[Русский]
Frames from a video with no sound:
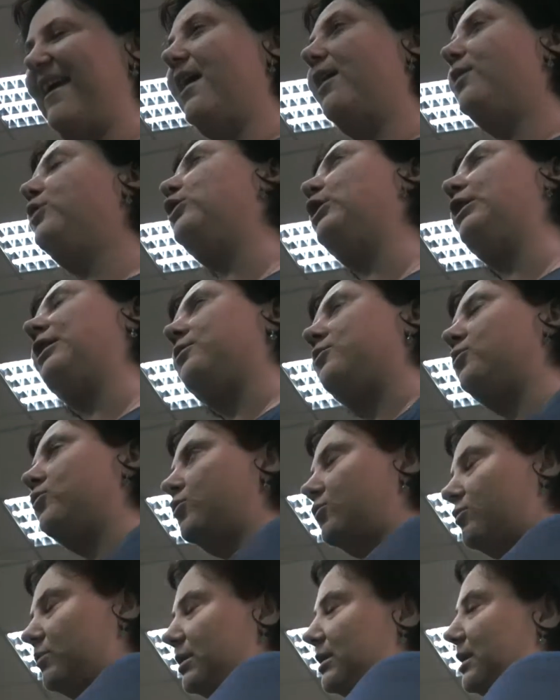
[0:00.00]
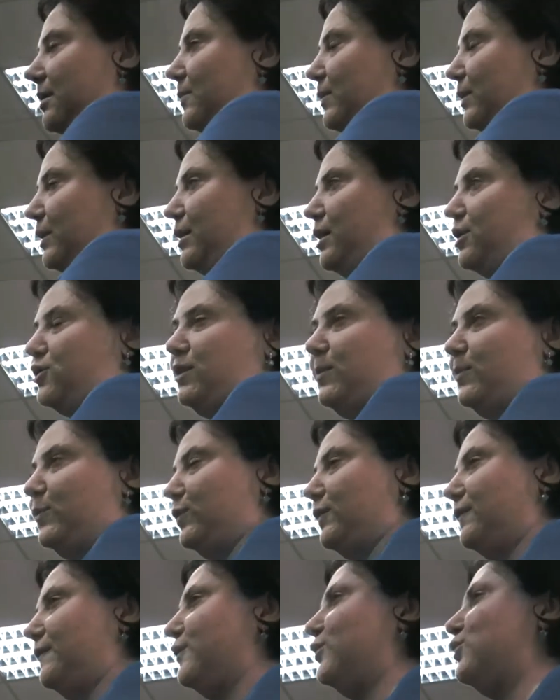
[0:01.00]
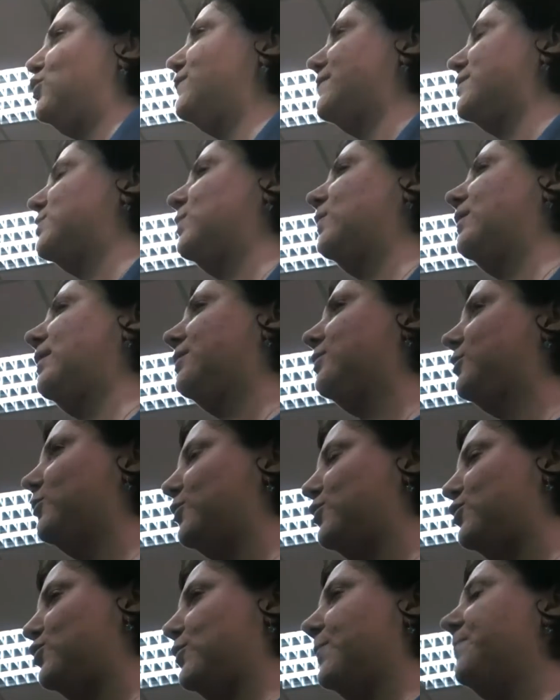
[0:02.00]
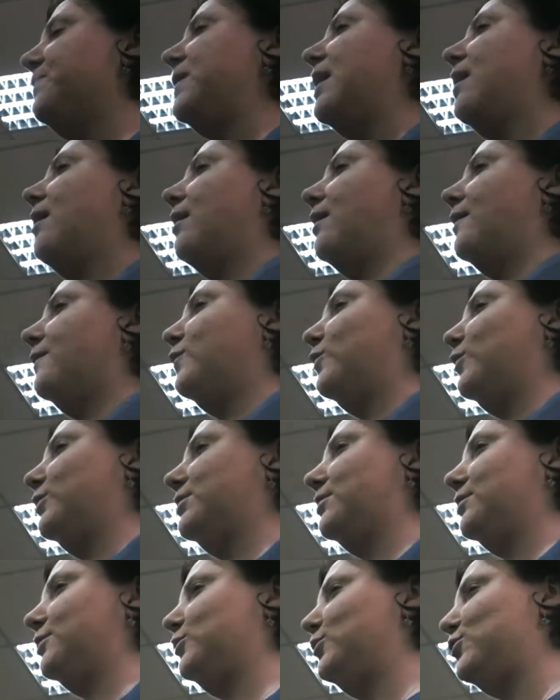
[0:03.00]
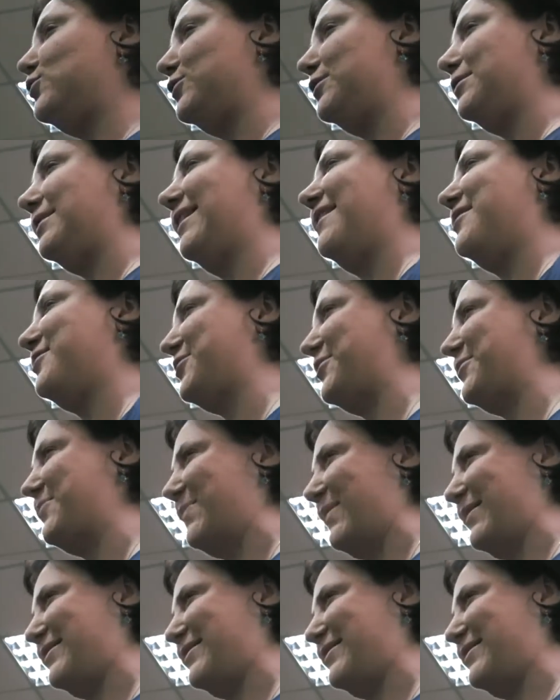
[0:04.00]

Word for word: Не, ну, это было, я же работала в 2008 году еще. А вот, э, точно так же про